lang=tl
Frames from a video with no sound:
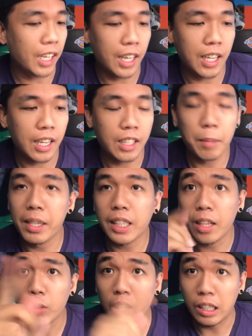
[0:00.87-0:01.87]
Uh, ah,
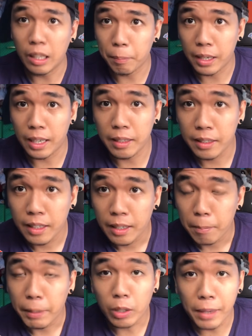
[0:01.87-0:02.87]
balitaan ko lang nga pala.
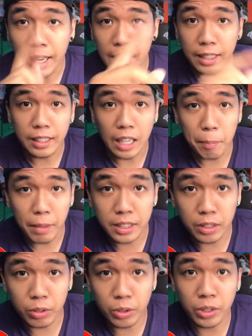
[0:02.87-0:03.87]
May kumakalat nga pala
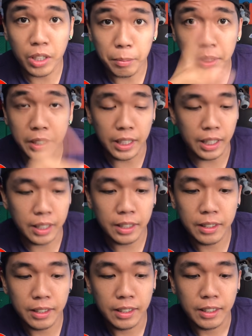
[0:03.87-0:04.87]
sa social media.
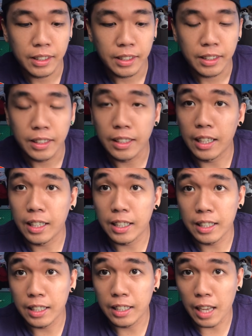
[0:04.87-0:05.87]

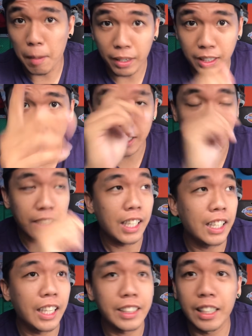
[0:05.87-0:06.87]
Uh, ang Pangasinan,
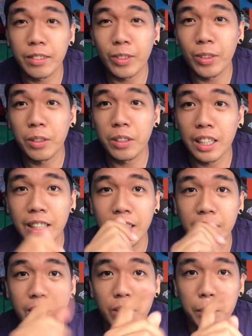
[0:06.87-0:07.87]
nilalait ng tutang
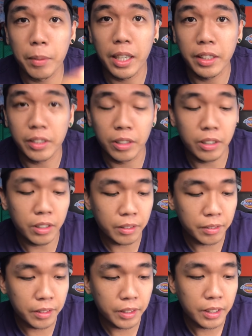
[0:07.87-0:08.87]
inang tong babaeng to.
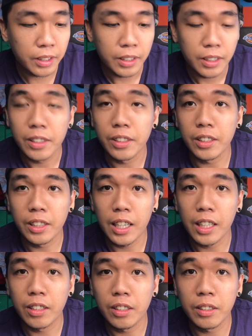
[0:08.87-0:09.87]
Yun na nga,
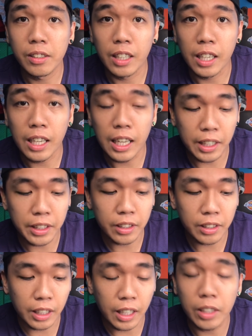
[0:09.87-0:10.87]
no? Nilalait
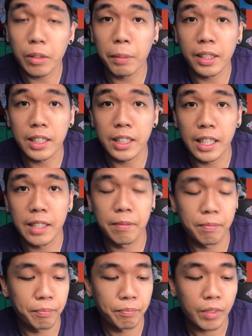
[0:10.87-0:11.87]
niya yung Pangasinan.
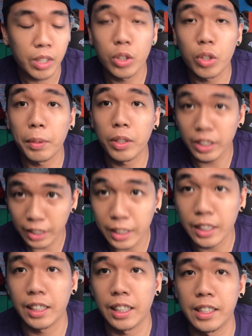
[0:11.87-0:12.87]
So, panoodin
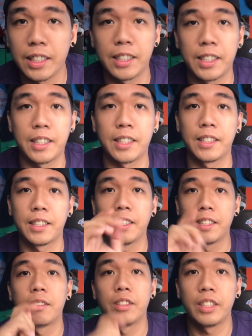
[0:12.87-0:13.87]
natin, guys.
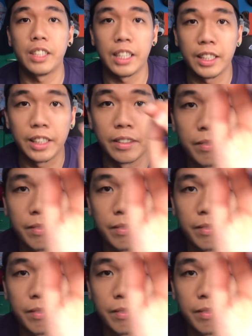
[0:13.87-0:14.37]
Panoodin natin.